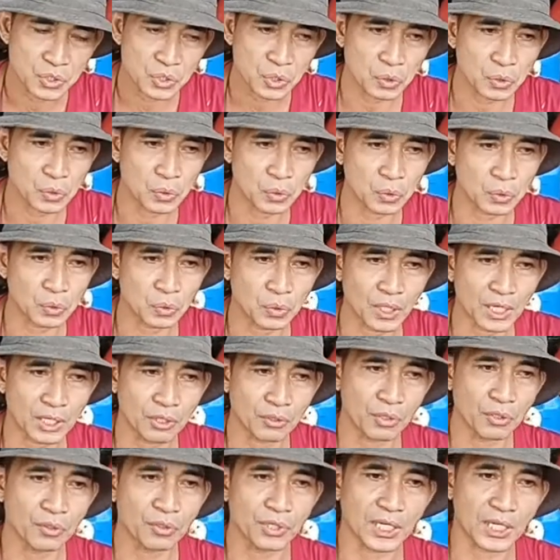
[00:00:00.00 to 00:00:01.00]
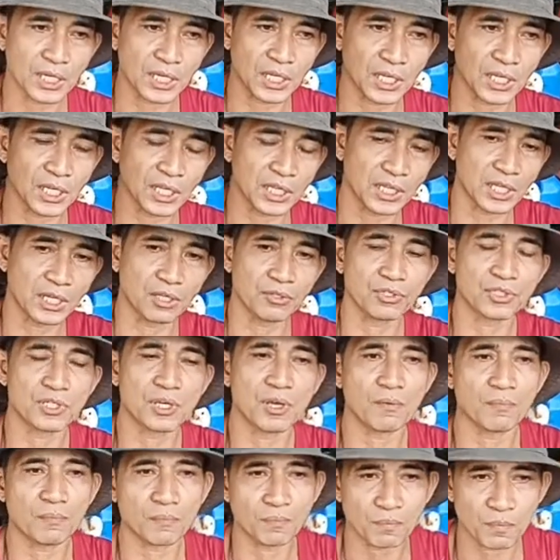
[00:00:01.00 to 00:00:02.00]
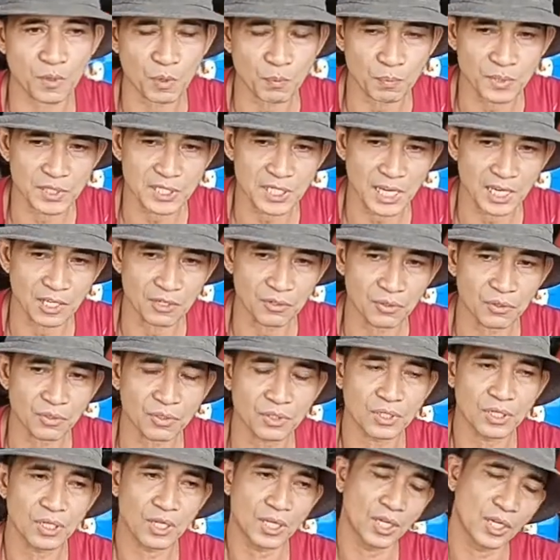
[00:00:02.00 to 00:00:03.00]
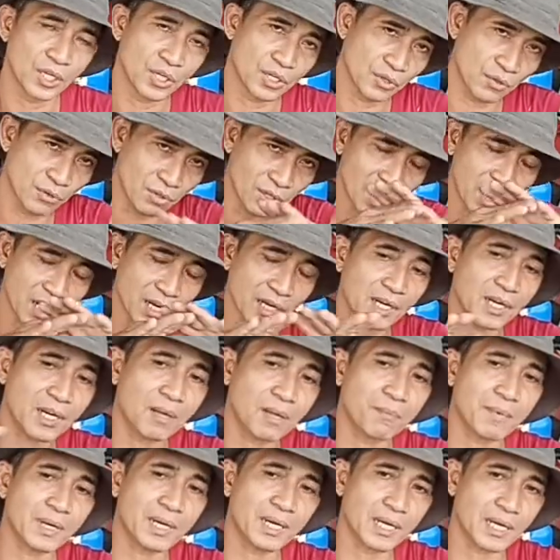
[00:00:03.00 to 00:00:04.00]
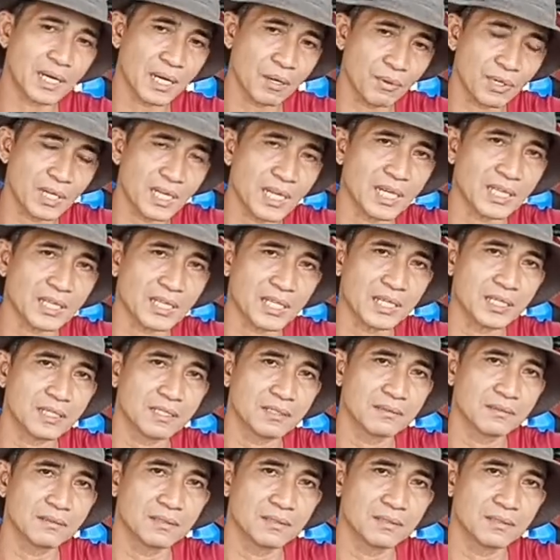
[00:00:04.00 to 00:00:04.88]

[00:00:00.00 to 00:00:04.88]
So, kung ano yung nakikita nyo sa umpisa idol yun lang rin naman ang gawin natin